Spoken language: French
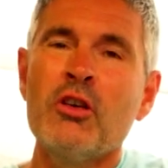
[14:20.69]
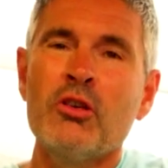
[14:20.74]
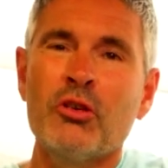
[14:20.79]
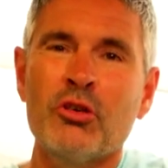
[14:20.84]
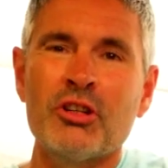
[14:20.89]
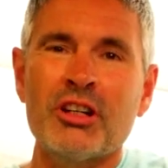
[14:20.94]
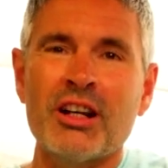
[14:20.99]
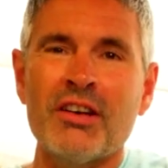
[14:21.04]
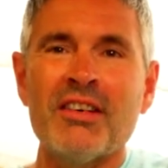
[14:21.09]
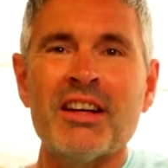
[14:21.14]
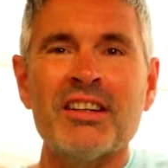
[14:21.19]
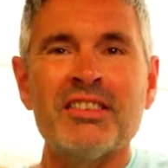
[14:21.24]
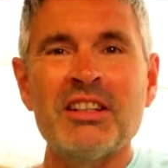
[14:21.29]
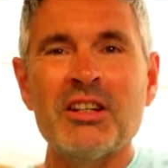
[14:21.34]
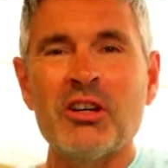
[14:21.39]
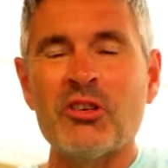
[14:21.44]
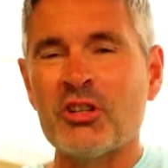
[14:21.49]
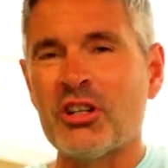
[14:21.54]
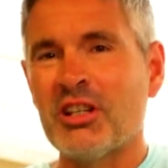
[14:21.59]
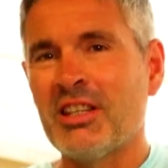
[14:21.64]
que je
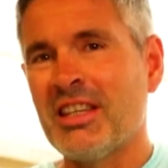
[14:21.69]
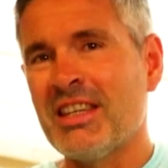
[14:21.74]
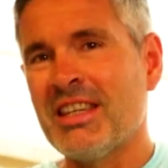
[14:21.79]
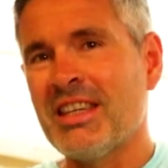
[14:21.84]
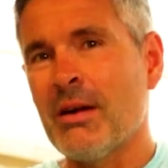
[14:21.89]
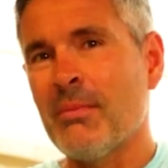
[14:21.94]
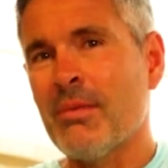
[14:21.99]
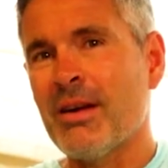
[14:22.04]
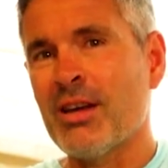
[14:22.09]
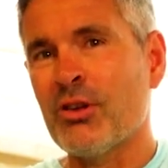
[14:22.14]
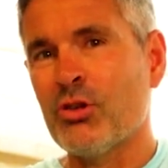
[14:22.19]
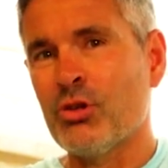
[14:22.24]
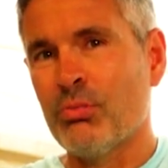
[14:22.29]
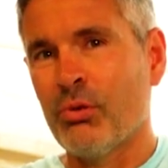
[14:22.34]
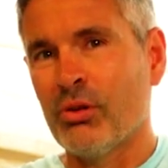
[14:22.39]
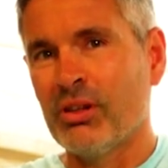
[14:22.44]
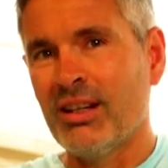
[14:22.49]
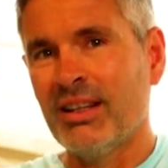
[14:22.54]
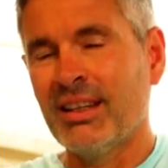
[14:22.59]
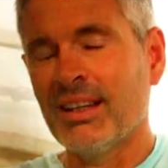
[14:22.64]
traversais quand j'étais gamin et que je
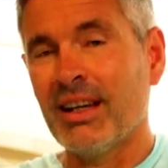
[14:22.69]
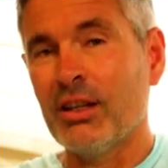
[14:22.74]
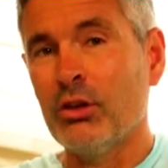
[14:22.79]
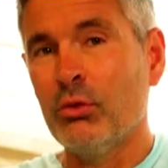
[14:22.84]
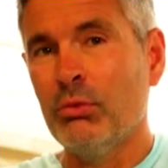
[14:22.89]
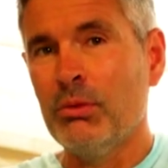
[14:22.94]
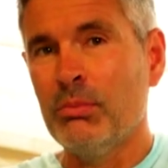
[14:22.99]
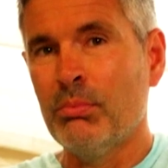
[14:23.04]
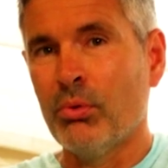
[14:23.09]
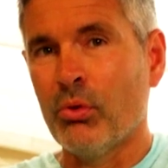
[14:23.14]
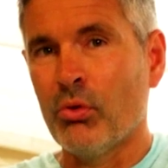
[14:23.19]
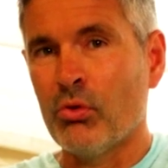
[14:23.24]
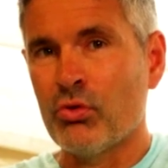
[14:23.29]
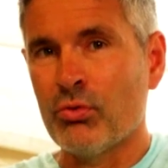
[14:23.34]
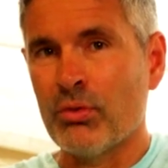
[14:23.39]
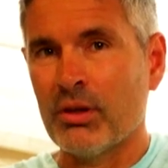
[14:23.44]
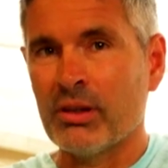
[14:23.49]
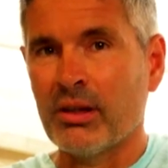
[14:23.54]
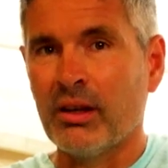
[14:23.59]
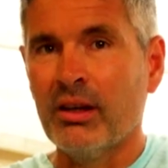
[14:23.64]
prenais le train de nuit pour
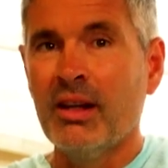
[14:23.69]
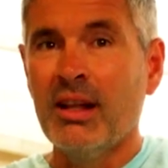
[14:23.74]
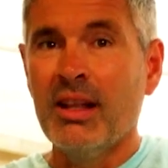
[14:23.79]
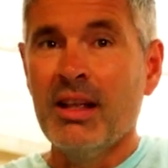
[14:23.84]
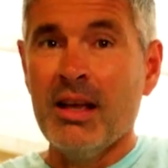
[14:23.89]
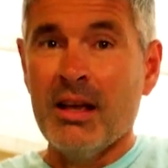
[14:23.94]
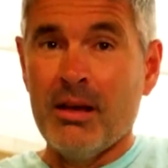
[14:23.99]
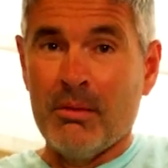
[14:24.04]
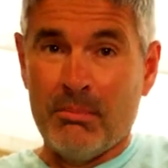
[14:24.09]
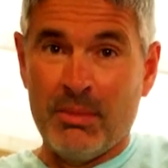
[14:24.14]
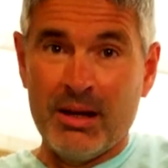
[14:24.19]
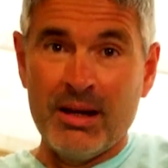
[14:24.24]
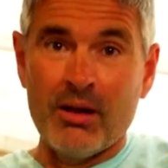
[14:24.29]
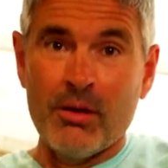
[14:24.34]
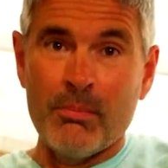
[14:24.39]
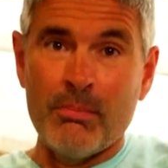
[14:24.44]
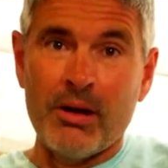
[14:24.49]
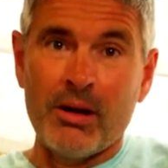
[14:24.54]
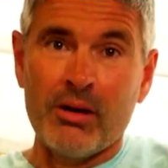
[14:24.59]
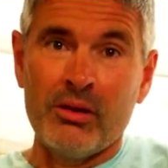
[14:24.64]
rejoindre mes
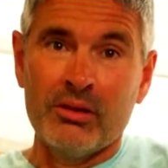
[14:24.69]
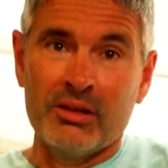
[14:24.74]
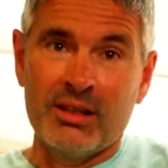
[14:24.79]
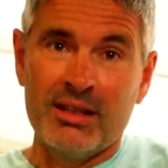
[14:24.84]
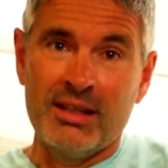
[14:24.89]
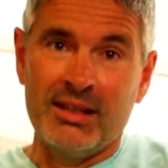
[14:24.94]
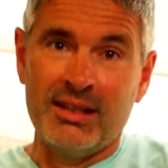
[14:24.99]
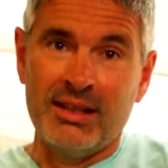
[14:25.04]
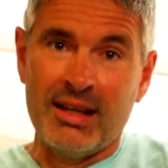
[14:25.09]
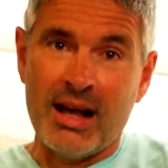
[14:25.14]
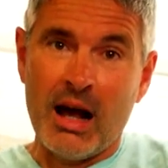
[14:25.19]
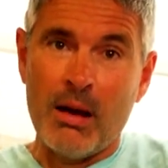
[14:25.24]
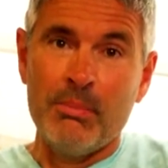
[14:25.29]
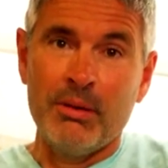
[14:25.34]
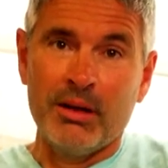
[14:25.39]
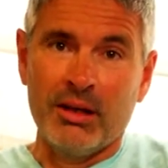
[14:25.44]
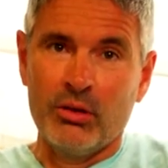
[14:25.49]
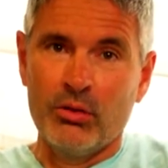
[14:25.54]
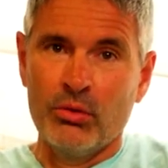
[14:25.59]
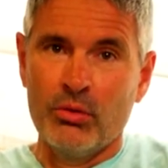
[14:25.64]
grands-parents qui étaient à
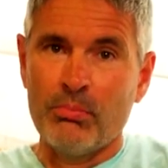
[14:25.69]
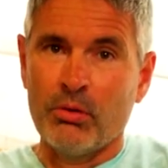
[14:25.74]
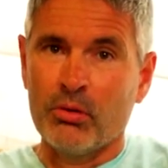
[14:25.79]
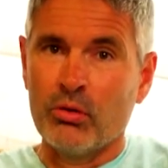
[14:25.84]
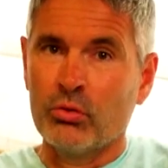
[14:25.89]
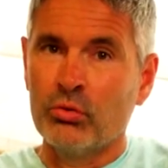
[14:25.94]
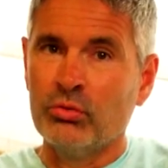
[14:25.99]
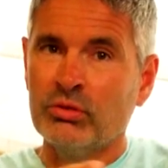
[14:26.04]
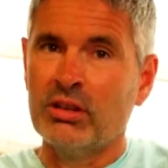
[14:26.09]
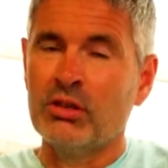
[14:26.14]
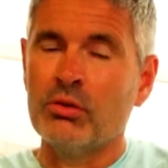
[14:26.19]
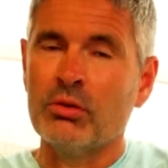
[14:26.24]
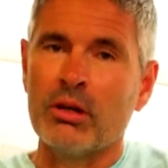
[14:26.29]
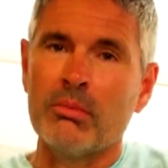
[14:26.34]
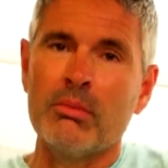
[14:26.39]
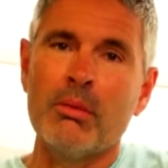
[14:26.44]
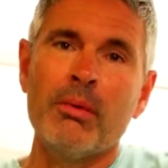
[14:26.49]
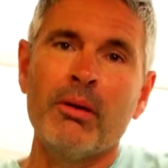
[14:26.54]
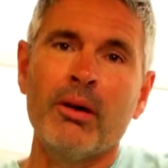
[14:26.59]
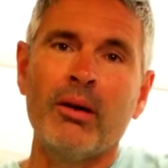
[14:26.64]
Périgueux pendant que nous étions
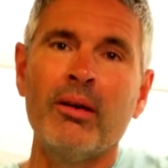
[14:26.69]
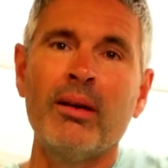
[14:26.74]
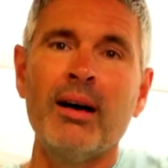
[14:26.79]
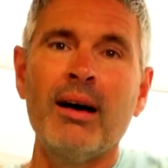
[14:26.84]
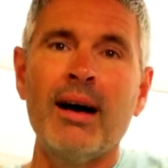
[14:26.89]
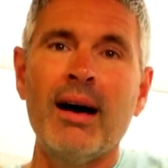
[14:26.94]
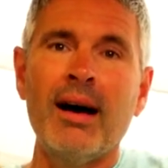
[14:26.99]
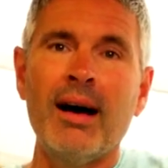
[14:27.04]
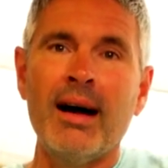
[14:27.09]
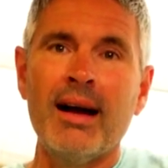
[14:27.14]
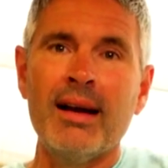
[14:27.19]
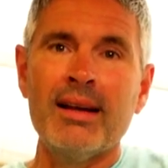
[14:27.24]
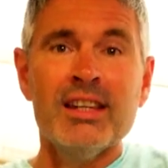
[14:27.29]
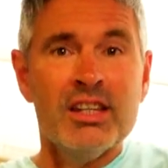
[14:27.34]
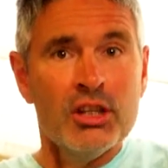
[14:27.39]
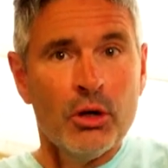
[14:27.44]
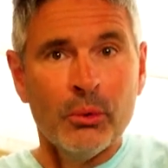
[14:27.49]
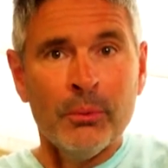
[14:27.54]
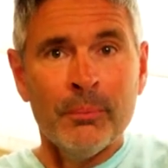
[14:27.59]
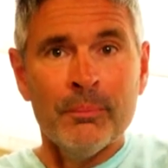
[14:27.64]
avec mes parents à
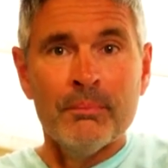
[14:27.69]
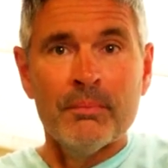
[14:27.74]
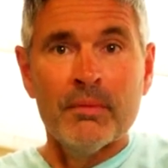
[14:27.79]
Lyon.